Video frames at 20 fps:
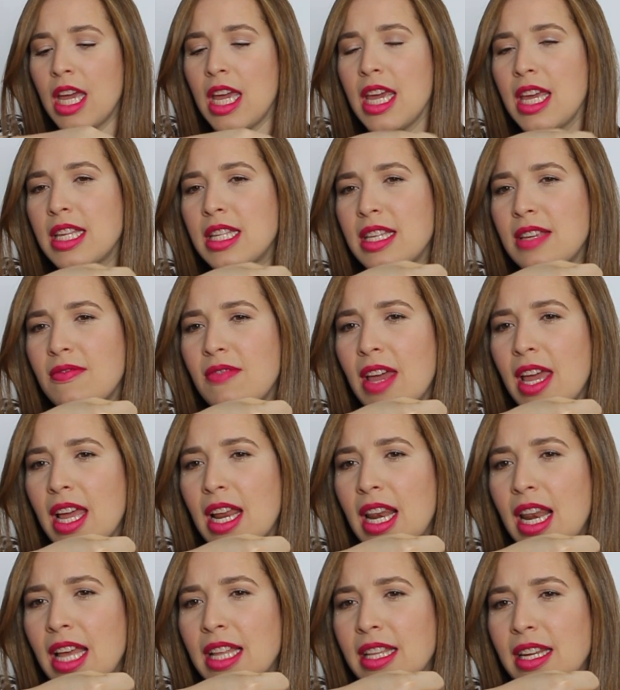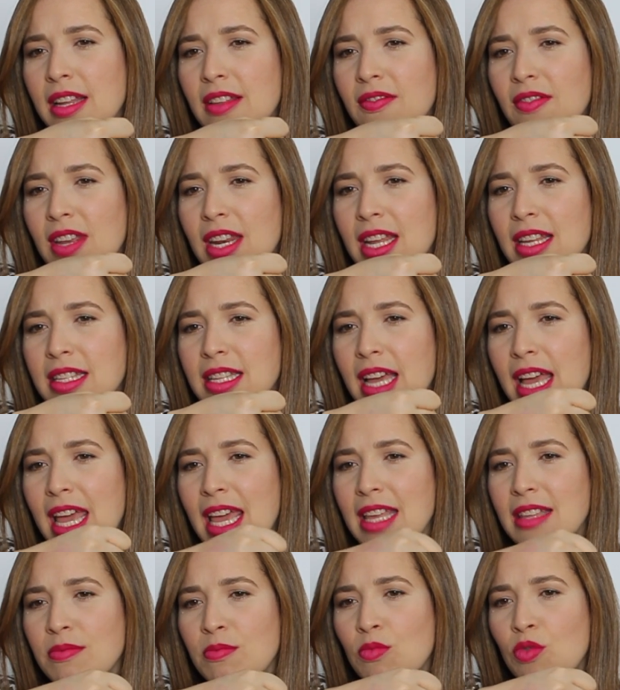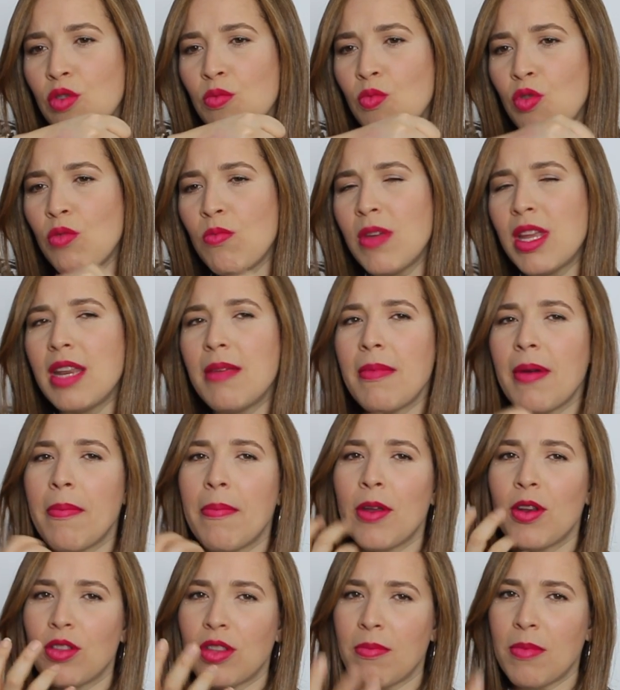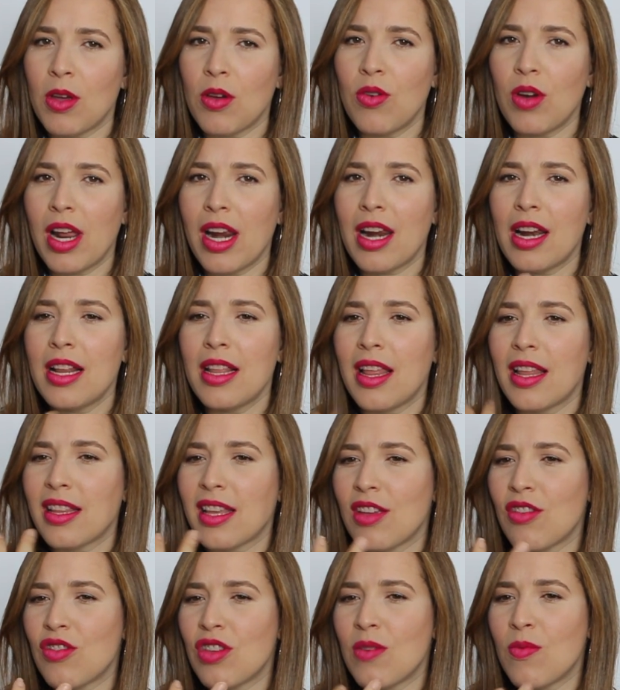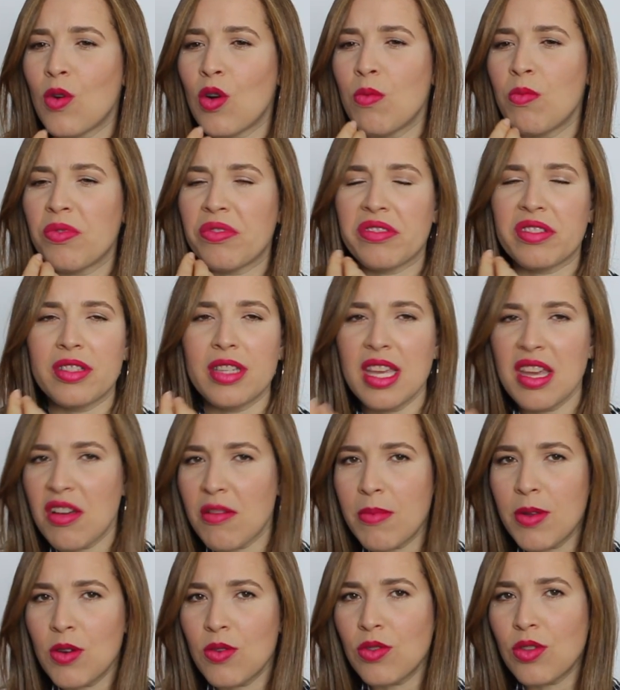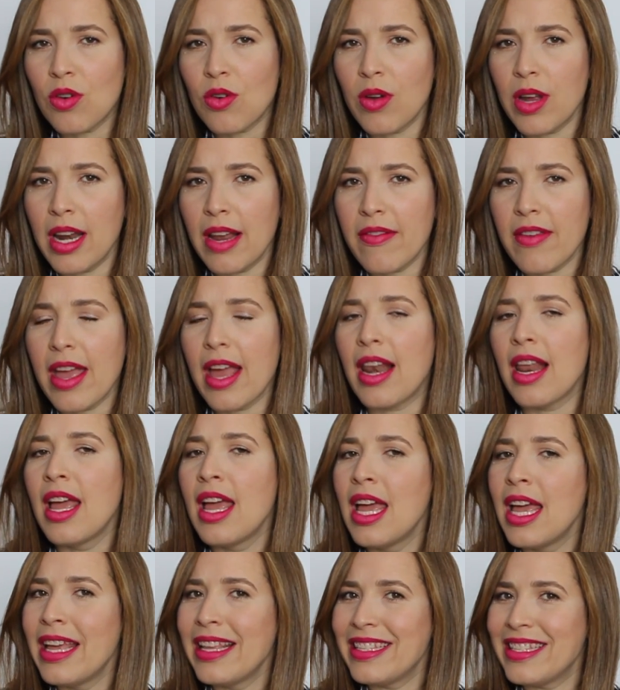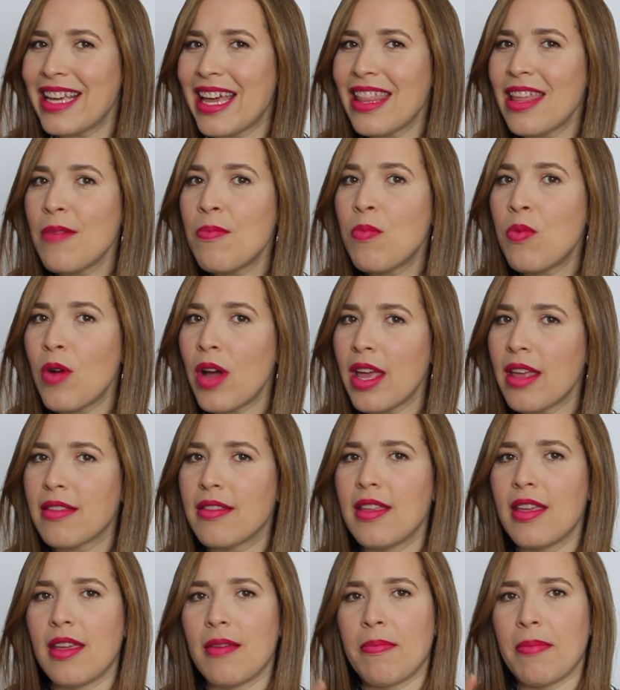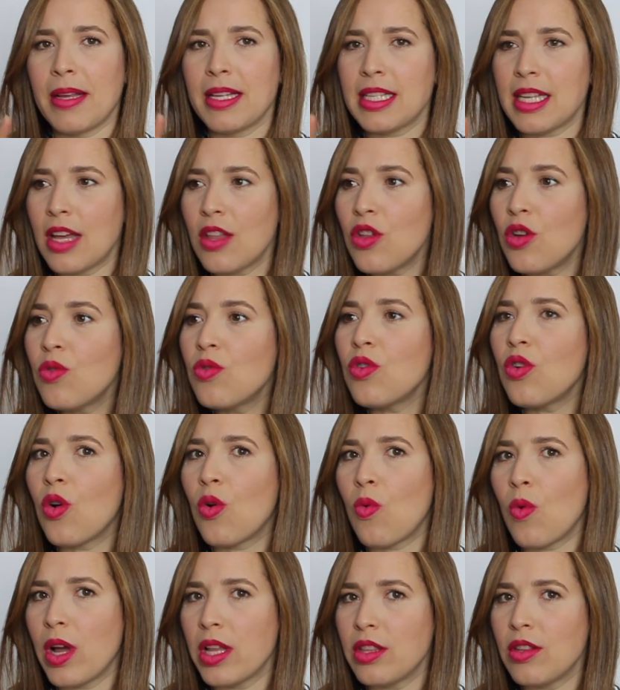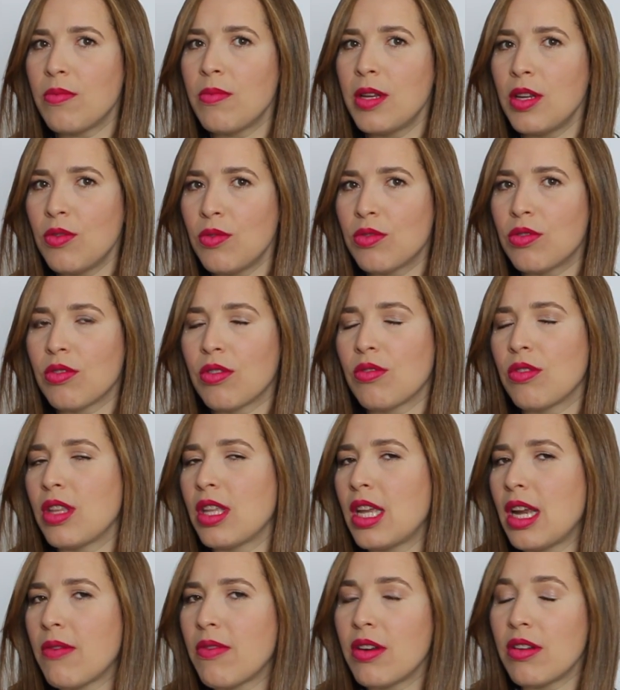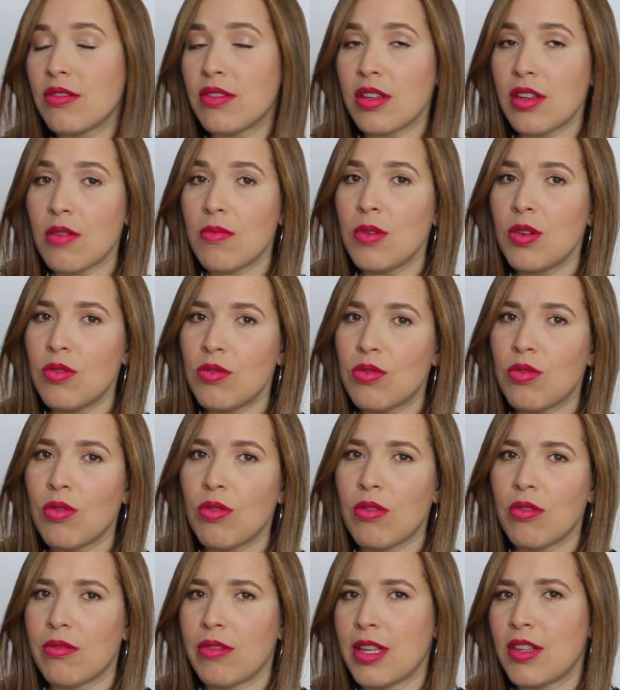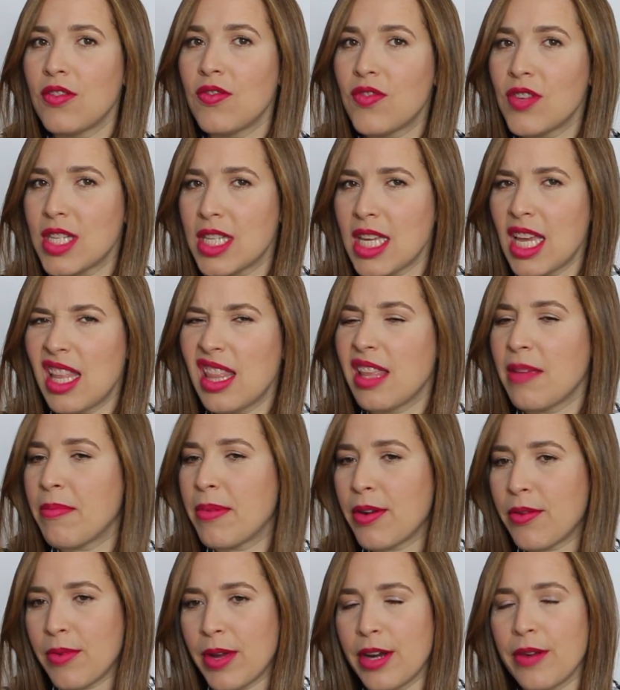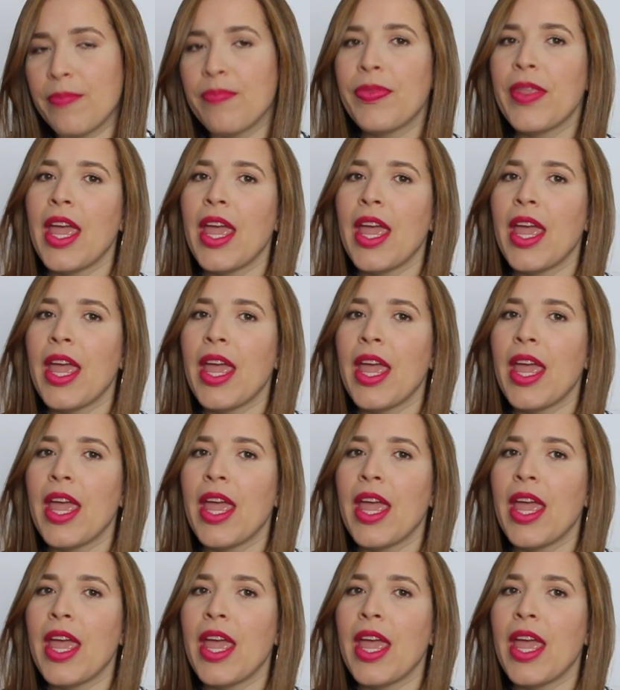y si ve, la transferencia es muy muy mínima, pero también es una realidad que yo llevo como 5 minutos con el labial. Ya después de pasado unos cuantos minutos, que usted dirá, bueno, 5 minutos es suficiente, pero bueno.